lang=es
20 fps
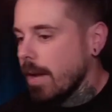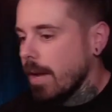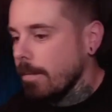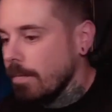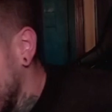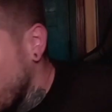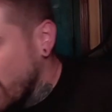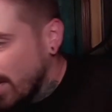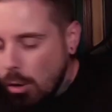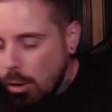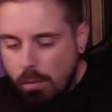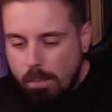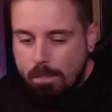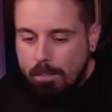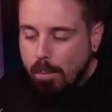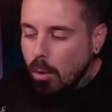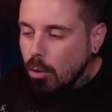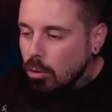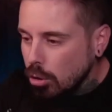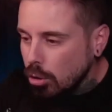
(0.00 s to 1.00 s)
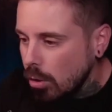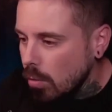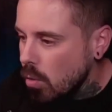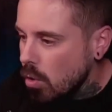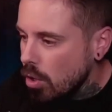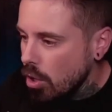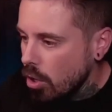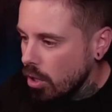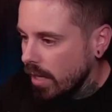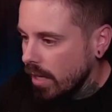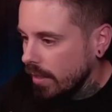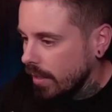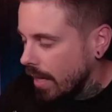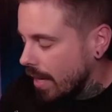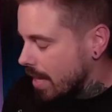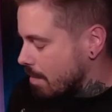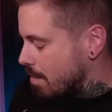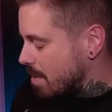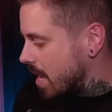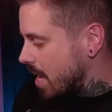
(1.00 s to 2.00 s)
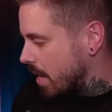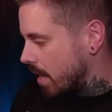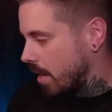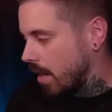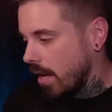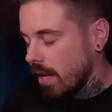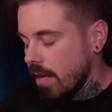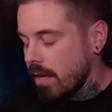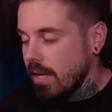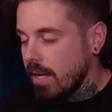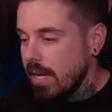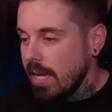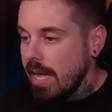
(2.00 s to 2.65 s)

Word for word: qué? Porque un puto burócrata de mierda